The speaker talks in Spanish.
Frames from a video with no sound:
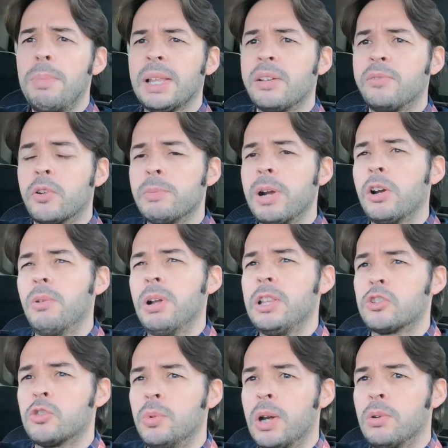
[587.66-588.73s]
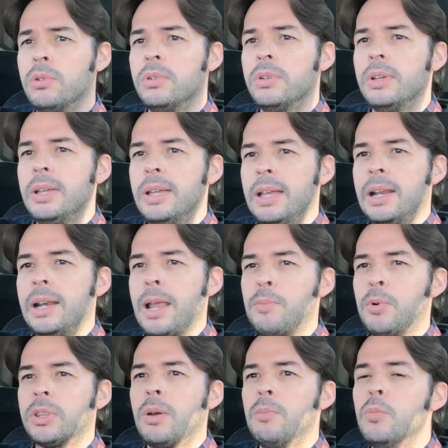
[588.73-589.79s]
plataforma global de Subaru le
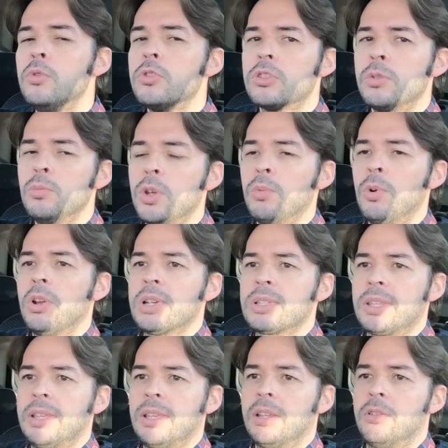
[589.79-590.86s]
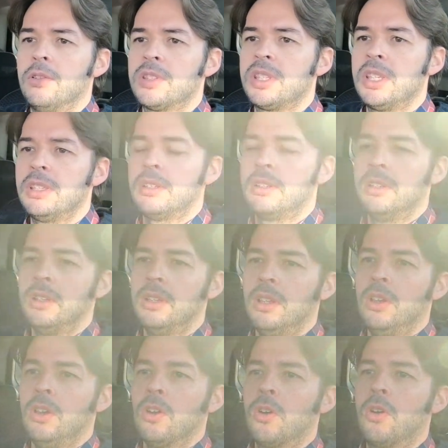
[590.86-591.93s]
aporta mucho y muy bueno a este coche,
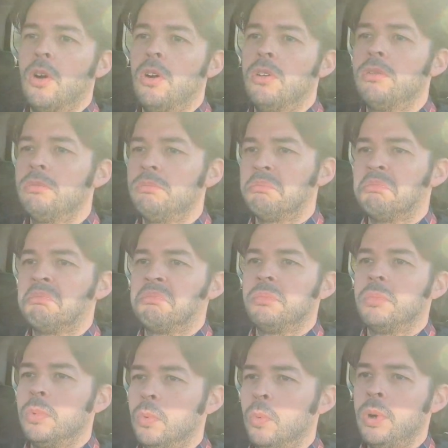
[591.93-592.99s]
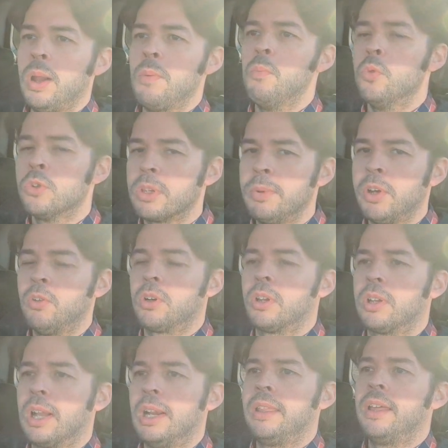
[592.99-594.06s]
con una mucho
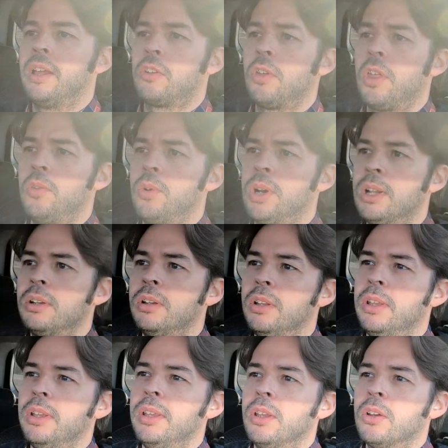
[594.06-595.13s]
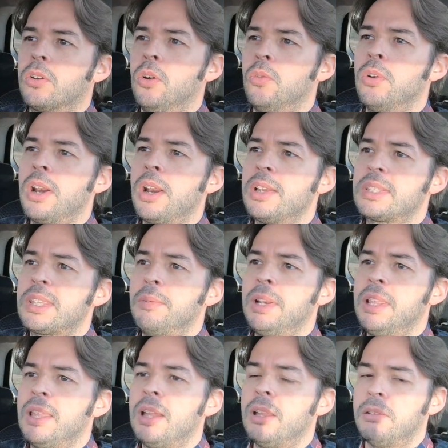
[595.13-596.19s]
mejor calidad de rodadura, con una
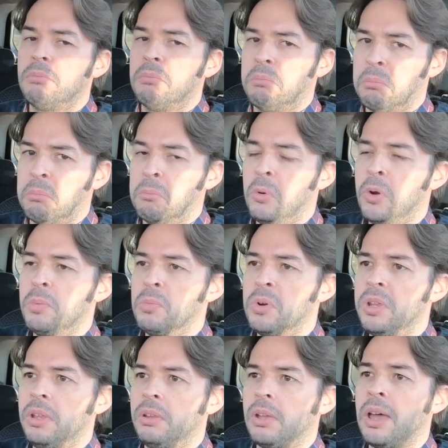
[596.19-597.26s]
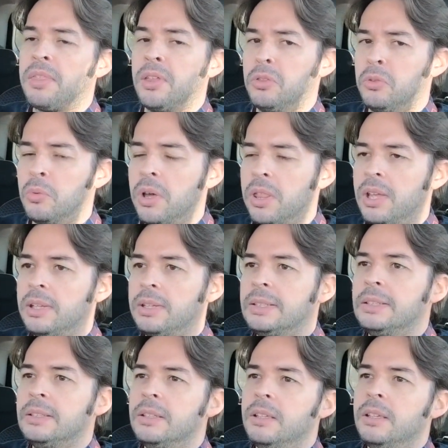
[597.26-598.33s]
estabilidad muy, muy acentuada
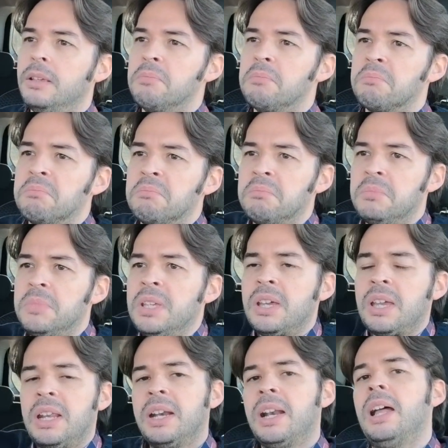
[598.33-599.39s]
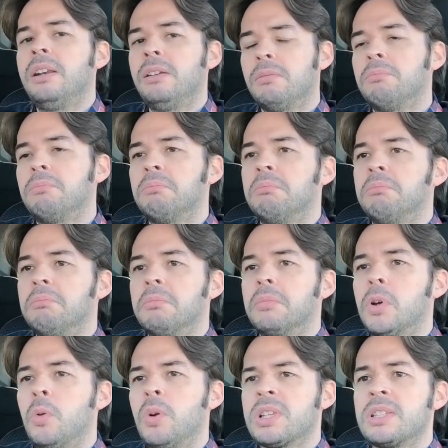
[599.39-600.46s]
y en general
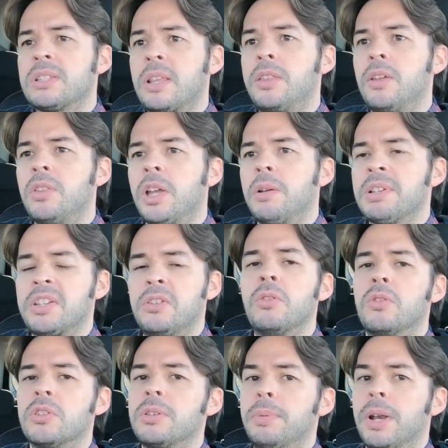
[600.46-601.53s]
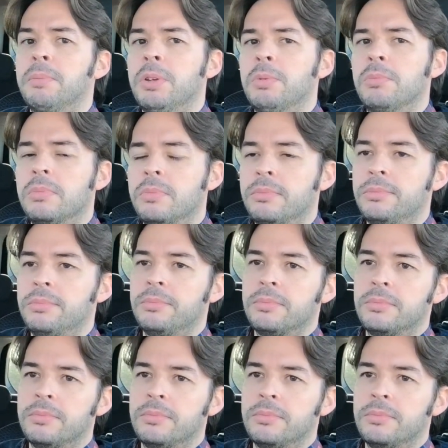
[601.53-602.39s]
con una sensación de que vas en un coche premium.